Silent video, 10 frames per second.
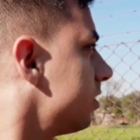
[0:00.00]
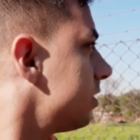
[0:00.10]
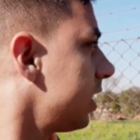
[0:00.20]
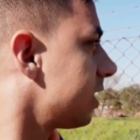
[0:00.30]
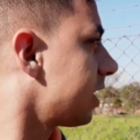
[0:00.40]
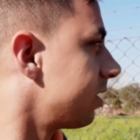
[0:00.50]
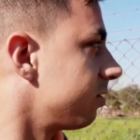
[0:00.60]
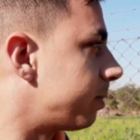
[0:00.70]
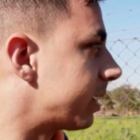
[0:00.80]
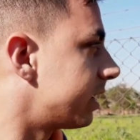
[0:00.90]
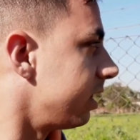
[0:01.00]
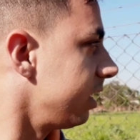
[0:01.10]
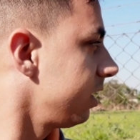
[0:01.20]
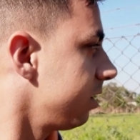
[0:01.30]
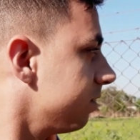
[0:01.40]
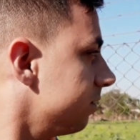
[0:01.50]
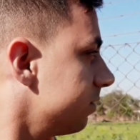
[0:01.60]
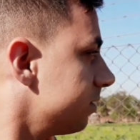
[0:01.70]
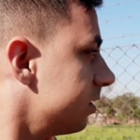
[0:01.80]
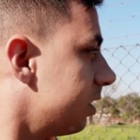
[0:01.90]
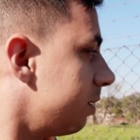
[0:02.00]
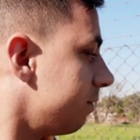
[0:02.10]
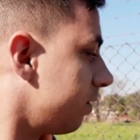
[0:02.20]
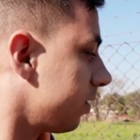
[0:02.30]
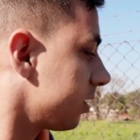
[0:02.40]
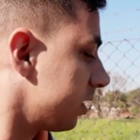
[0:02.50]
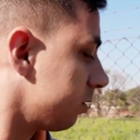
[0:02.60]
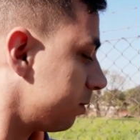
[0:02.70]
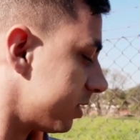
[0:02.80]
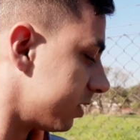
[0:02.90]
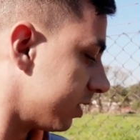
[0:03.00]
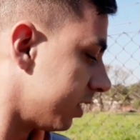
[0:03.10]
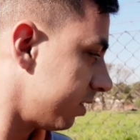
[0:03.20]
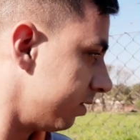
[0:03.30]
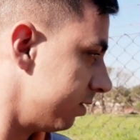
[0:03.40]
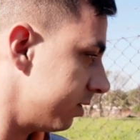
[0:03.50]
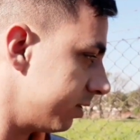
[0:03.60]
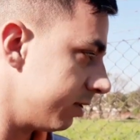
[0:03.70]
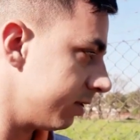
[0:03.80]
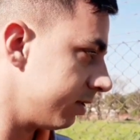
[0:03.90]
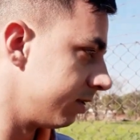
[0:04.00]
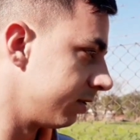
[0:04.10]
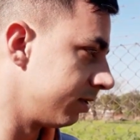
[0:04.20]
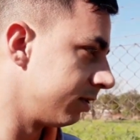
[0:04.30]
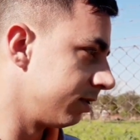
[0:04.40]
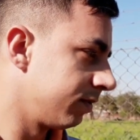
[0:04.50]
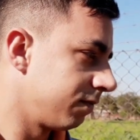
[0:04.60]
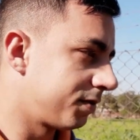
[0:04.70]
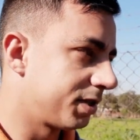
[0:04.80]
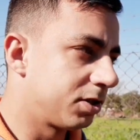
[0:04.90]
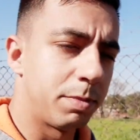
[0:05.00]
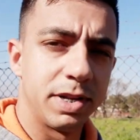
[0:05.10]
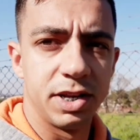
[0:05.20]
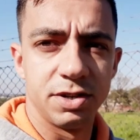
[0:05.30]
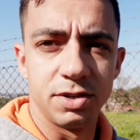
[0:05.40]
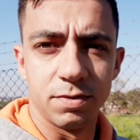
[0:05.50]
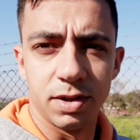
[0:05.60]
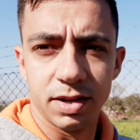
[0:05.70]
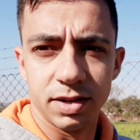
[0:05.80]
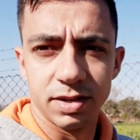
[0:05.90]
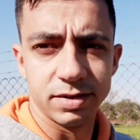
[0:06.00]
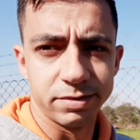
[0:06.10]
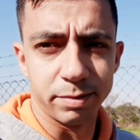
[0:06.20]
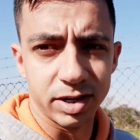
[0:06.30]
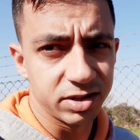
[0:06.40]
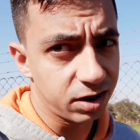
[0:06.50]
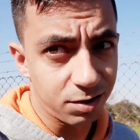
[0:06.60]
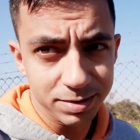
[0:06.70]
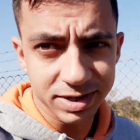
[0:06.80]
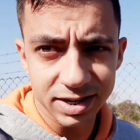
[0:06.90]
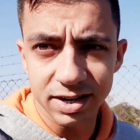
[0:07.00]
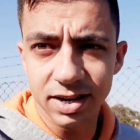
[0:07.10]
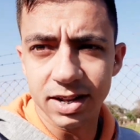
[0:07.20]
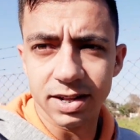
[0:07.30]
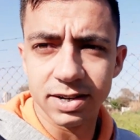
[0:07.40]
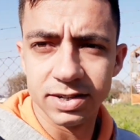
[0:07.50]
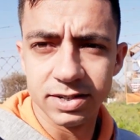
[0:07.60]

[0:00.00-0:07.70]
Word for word: Esquentada nos passarinhos, dar uma volta, eles estão precisando. Fazer um manejinho, né? O manejo tem que começar, né, galera?